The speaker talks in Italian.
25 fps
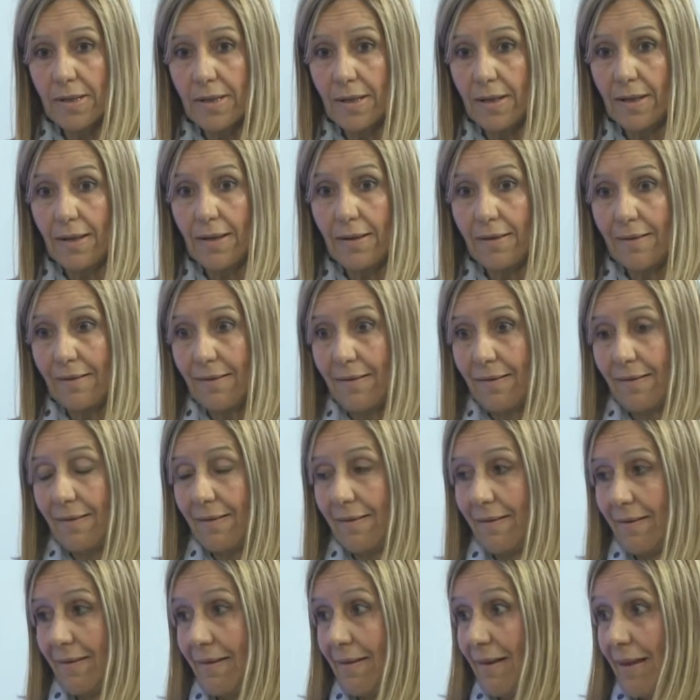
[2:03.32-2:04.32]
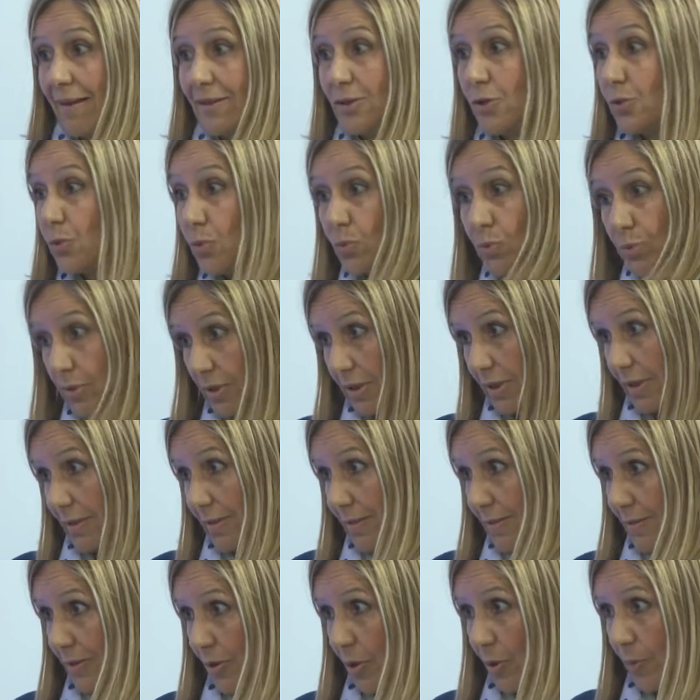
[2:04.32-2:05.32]
che è, eh, eh, è di tutti,
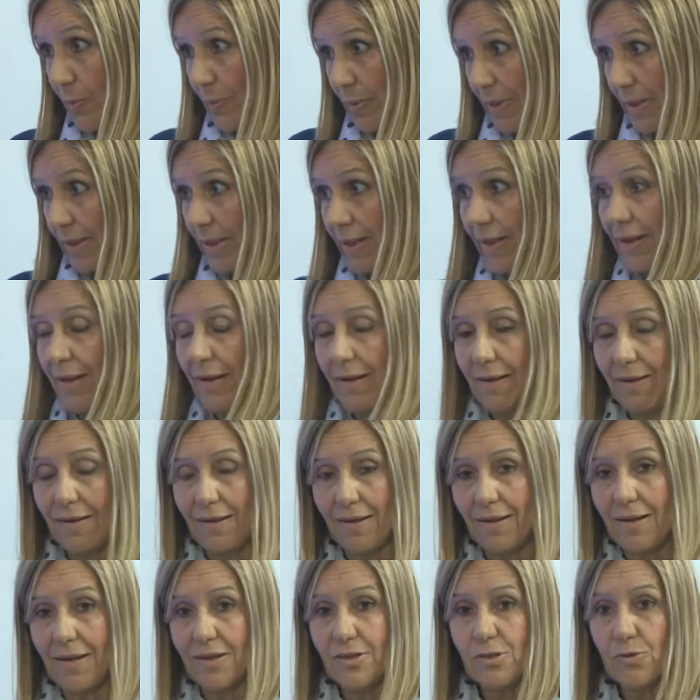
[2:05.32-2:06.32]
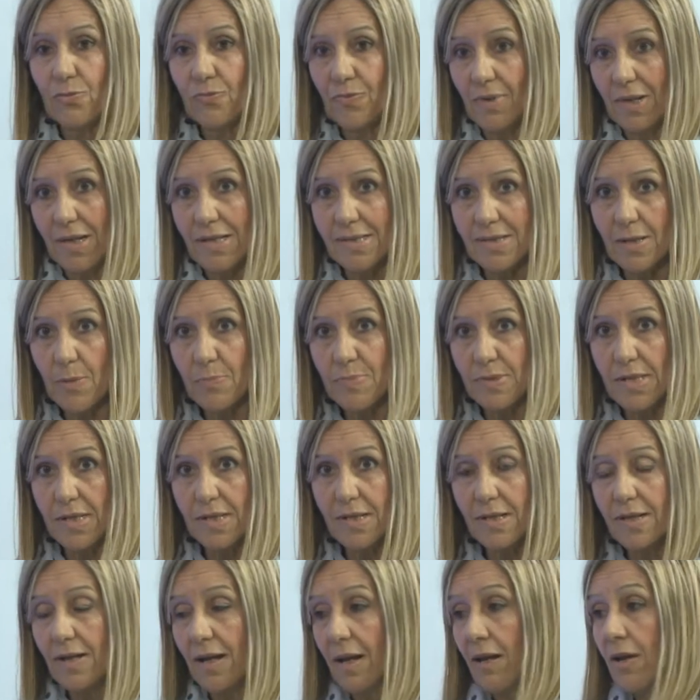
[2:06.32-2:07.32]
no? perché la, la, la, sofferenza
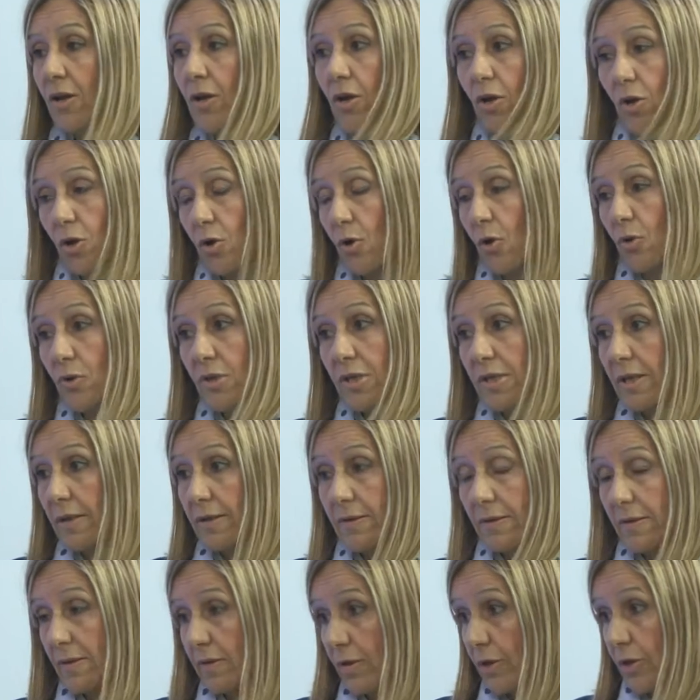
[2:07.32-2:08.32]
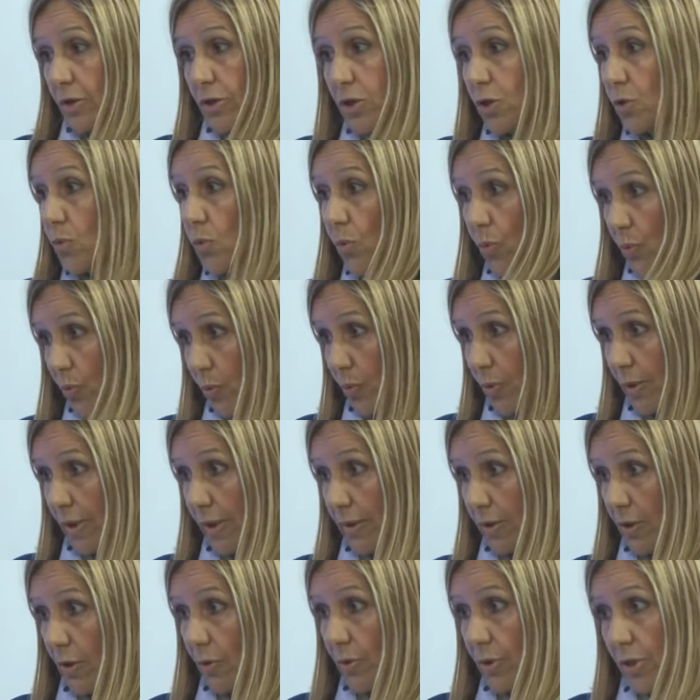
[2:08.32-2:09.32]
psichica coglie eh, chiunque
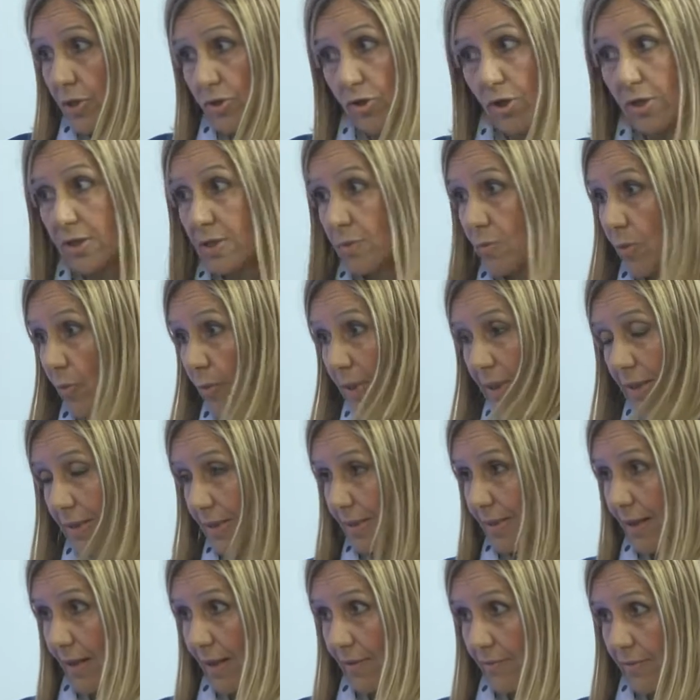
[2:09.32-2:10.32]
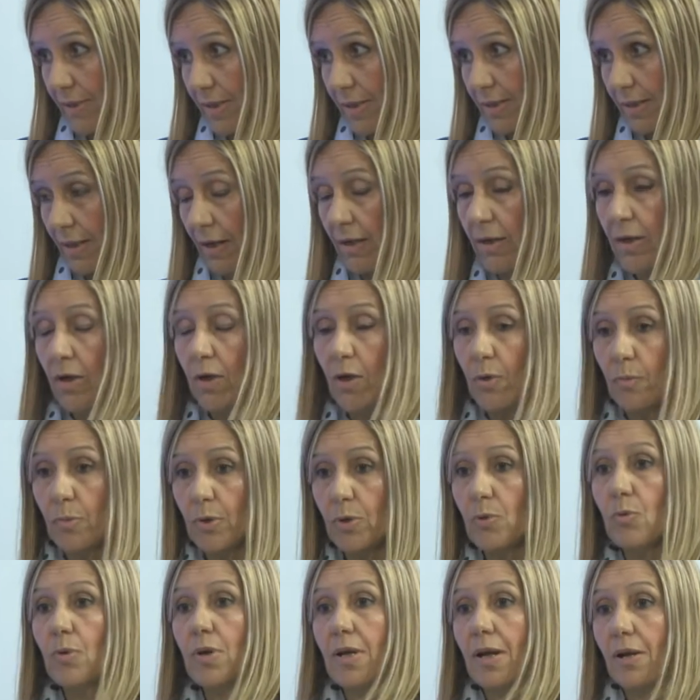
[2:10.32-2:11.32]
no? in certi momenti della vita.
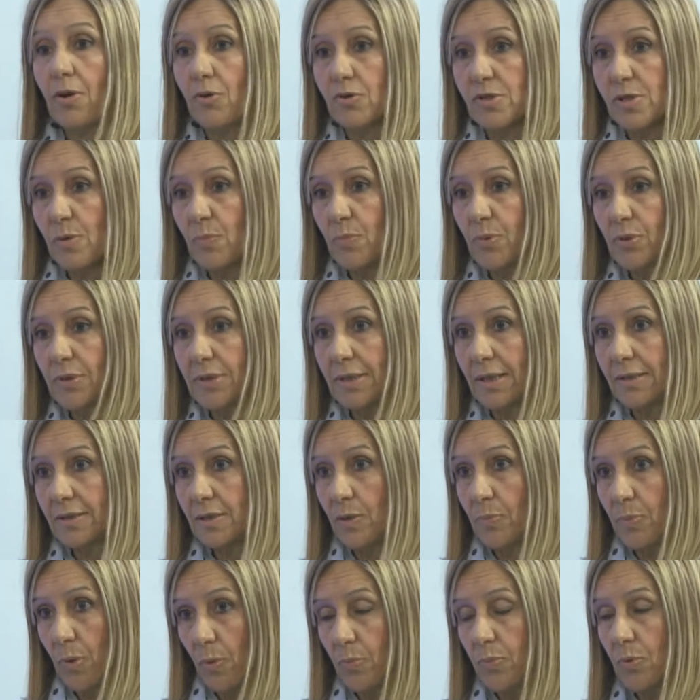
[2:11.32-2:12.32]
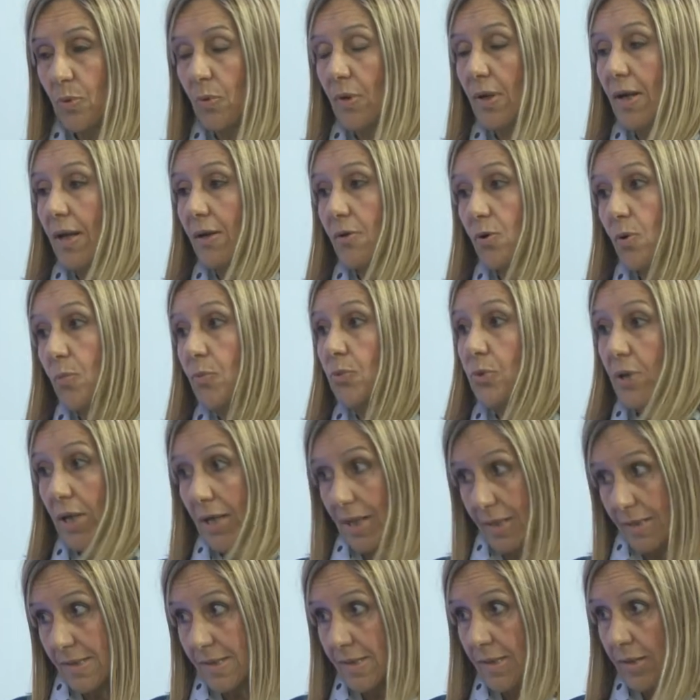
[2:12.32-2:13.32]
Per cui la cosa importante è proprio la
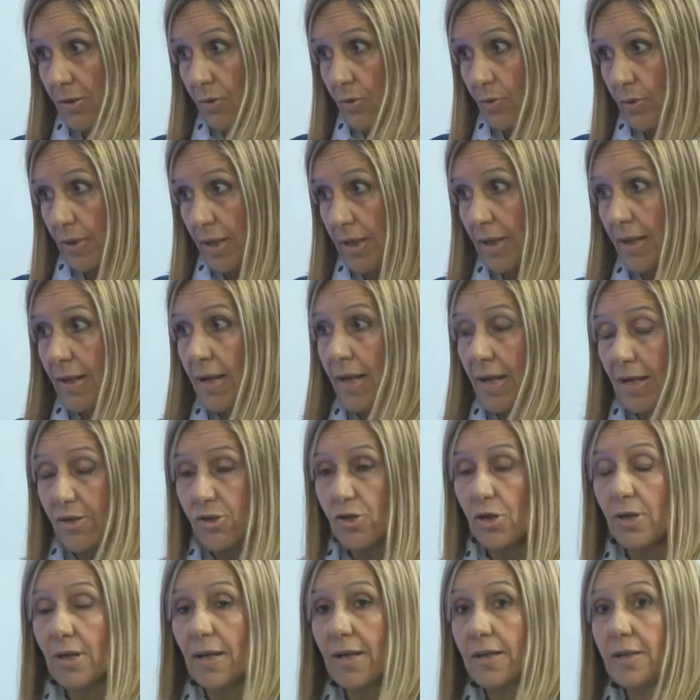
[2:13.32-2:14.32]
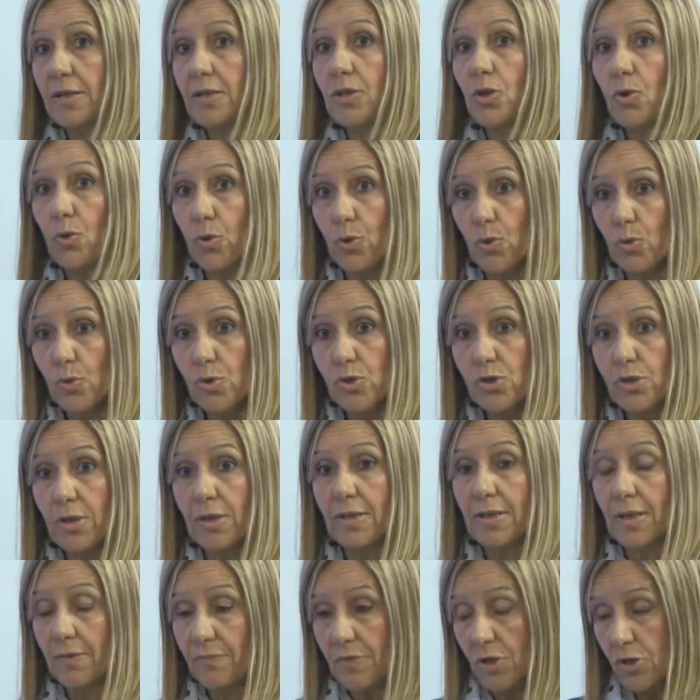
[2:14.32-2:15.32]
comunicazione e cercare di conoscere
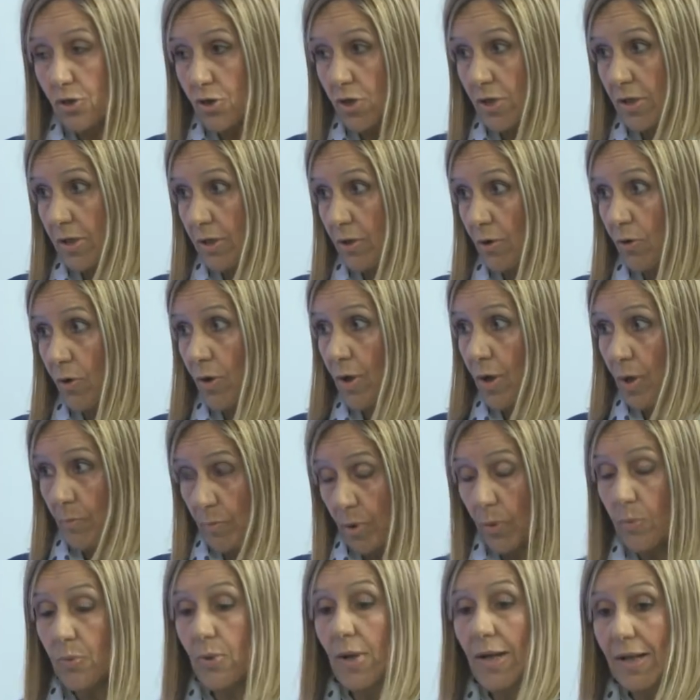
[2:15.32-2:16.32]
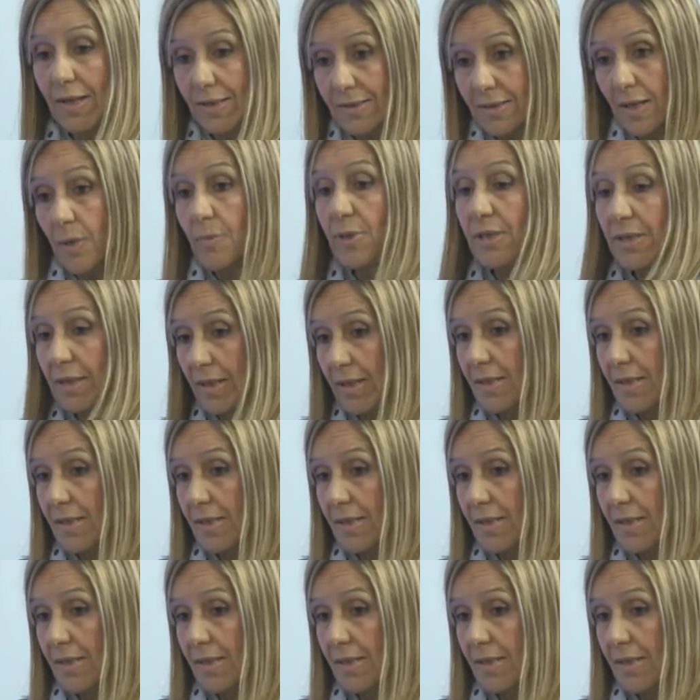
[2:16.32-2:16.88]
da vicino, proprio anche tramite